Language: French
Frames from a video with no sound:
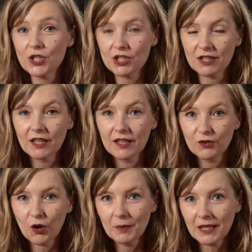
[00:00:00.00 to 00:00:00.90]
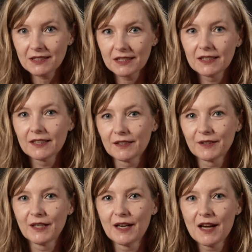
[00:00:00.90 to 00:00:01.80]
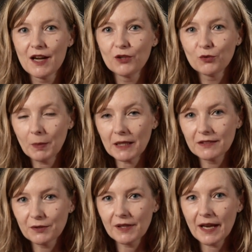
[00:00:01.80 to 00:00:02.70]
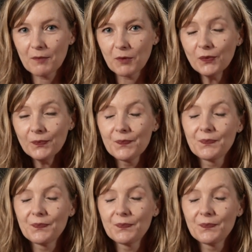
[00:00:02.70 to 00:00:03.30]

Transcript: Et je tiens à te remercier euh, tout particulièrement.